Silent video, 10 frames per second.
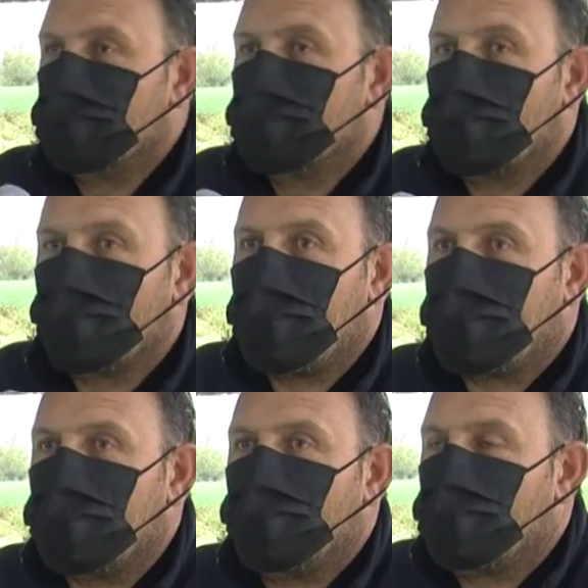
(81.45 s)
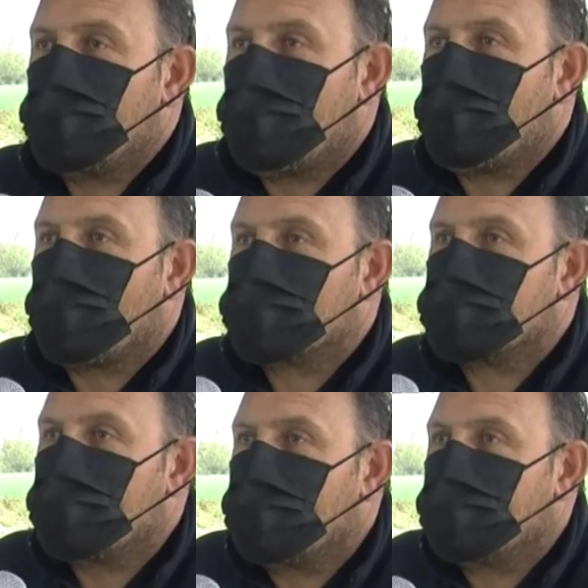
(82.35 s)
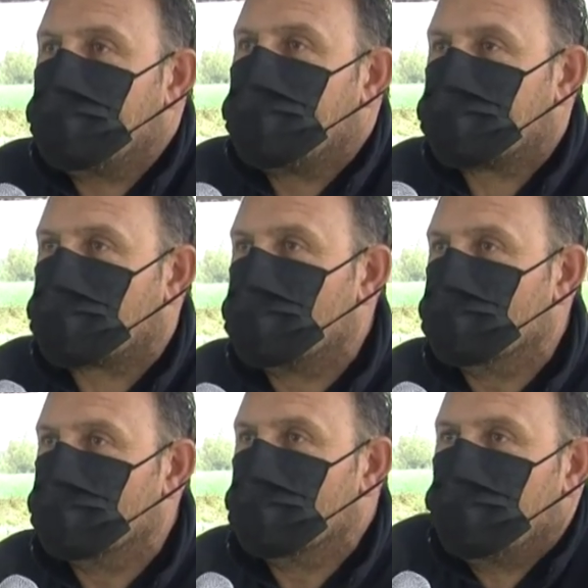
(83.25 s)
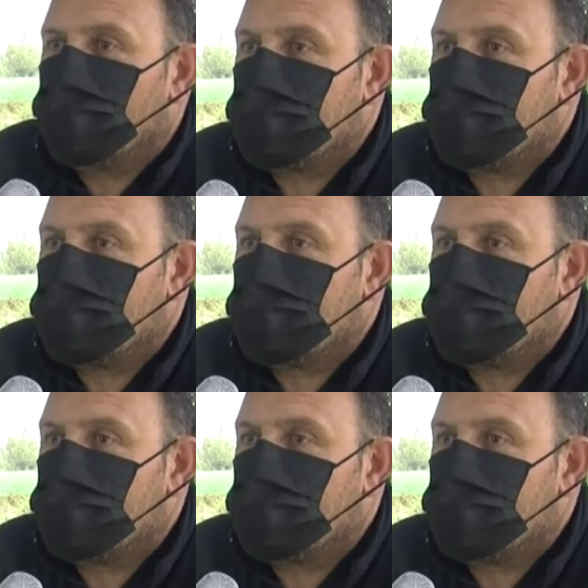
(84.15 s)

non è che noi vogliamo cose dell'altro mondo,